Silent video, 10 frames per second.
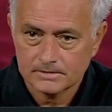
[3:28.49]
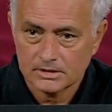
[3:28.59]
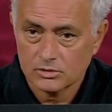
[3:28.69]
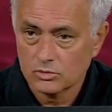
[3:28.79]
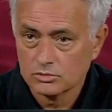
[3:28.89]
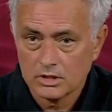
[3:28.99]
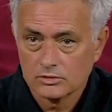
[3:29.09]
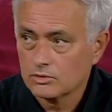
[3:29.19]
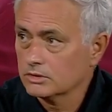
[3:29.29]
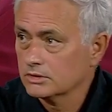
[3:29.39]
che con un
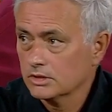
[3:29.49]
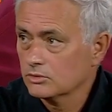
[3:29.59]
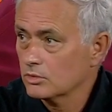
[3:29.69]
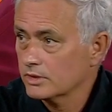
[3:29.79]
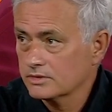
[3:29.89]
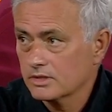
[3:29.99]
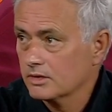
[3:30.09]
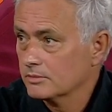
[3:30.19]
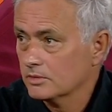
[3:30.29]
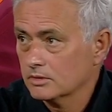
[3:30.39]
altro allenatore
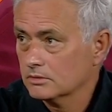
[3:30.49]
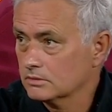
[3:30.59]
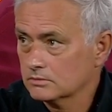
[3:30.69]
sarebbe